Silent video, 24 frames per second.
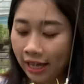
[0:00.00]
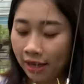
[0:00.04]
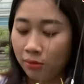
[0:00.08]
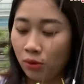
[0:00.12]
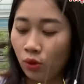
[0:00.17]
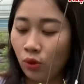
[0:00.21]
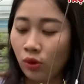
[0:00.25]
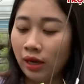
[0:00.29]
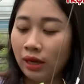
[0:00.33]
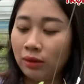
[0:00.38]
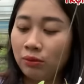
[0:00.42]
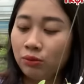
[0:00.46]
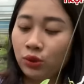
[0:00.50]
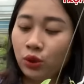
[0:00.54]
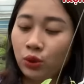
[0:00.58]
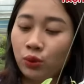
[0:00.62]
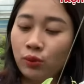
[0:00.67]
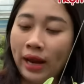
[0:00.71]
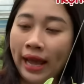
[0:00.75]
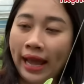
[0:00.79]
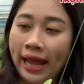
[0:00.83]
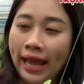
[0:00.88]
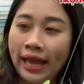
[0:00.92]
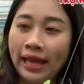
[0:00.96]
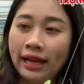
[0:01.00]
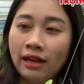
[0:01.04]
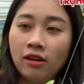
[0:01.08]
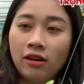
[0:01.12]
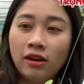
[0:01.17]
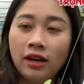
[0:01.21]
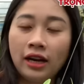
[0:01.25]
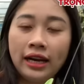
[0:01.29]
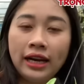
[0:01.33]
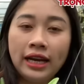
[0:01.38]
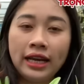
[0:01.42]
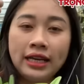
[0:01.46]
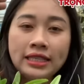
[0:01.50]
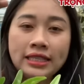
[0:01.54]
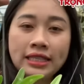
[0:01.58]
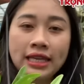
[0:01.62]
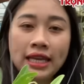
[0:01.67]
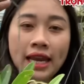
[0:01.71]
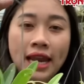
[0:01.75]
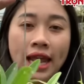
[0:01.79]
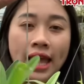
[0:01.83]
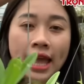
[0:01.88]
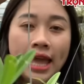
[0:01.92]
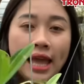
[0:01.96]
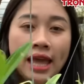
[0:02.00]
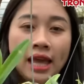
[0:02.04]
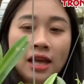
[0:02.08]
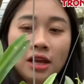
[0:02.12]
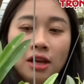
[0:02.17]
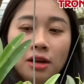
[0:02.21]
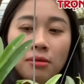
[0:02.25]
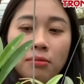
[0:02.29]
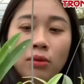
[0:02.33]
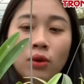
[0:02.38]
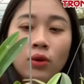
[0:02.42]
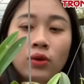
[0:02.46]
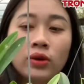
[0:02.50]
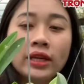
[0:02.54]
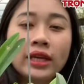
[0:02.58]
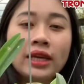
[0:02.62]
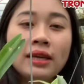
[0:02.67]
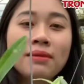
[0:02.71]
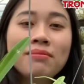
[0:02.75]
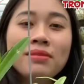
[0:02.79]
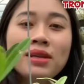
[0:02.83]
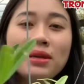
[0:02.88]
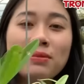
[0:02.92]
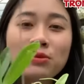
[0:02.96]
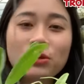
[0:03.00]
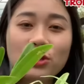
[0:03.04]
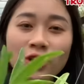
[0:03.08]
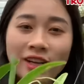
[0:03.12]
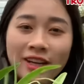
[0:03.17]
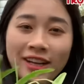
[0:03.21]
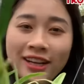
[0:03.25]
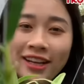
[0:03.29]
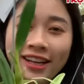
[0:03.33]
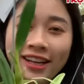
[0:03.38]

một long tu đá, còn cái này sẽ là một kim điệp xuân.